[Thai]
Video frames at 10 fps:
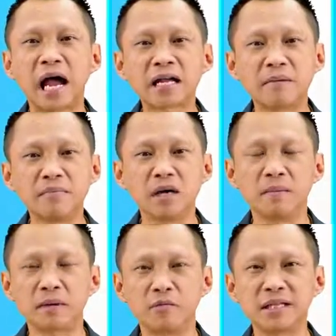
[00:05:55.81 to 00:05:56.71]
ให้กำเนิ
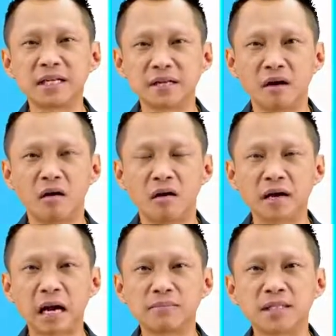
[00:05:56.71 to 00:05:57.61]
ดพระเวสสันดร
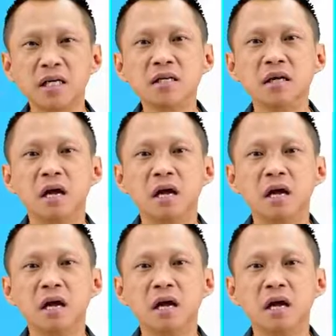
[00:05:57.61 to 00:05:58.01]
นะครับ ซึ่ง